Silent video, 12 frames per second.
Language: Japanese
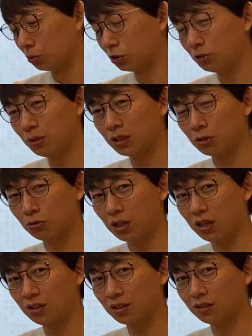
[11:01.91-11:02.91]
全ての
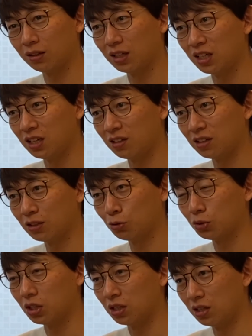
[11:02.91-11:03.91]
データが消えた
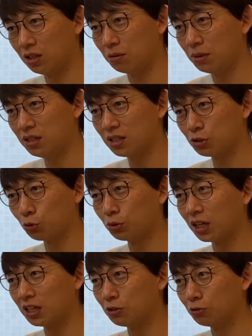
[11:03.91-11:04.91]
時にみんな衝
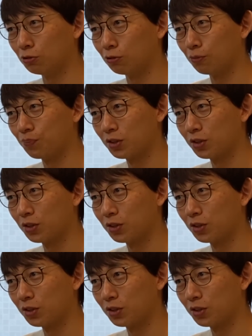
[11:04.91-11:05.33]
撃の